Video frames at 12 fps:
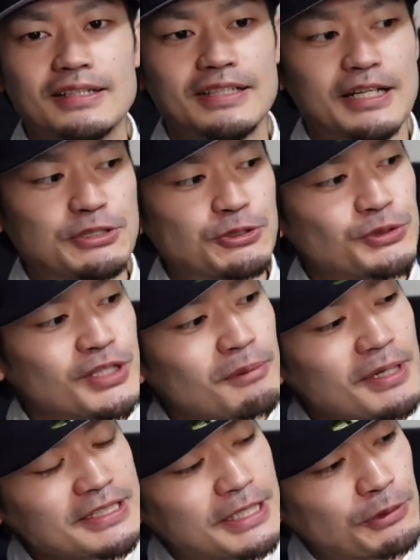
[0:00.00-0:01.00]
いや、冗談
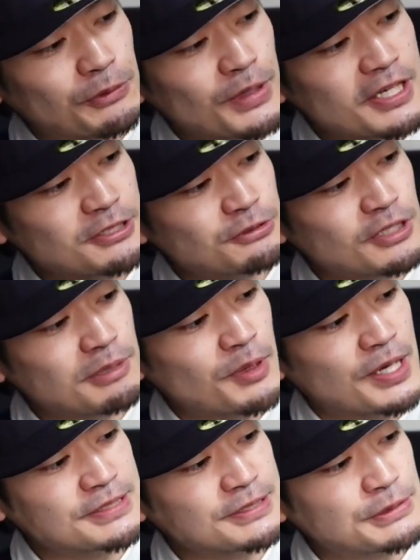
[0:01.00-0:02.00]
はにね、この配色はもう
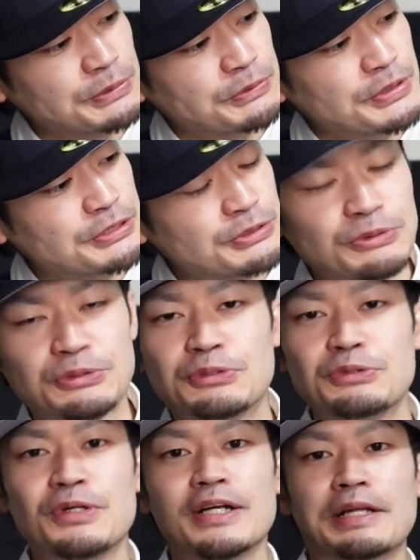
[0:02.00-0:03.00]
反則でしょって
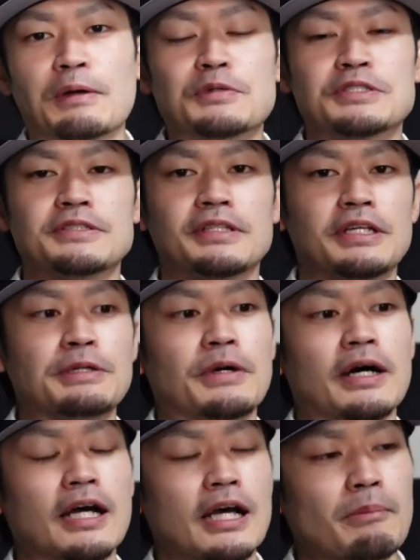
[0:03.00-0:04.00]
いうぐらいね、個人的に
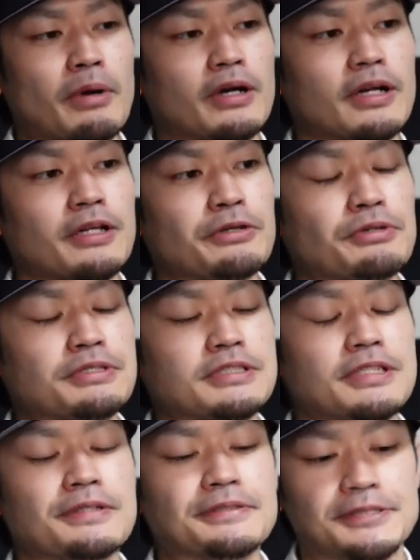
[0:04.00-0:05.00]
は、まあ、カラーリングが好
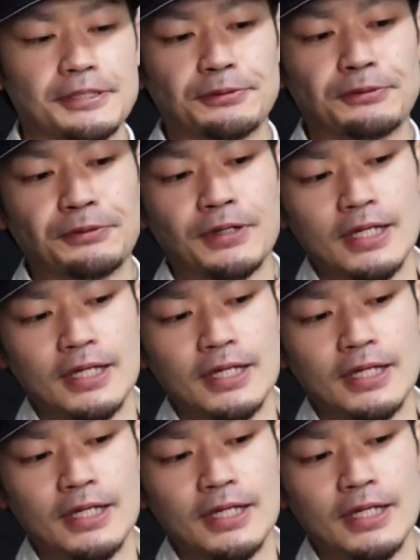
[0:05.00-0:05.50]
きなんですけど、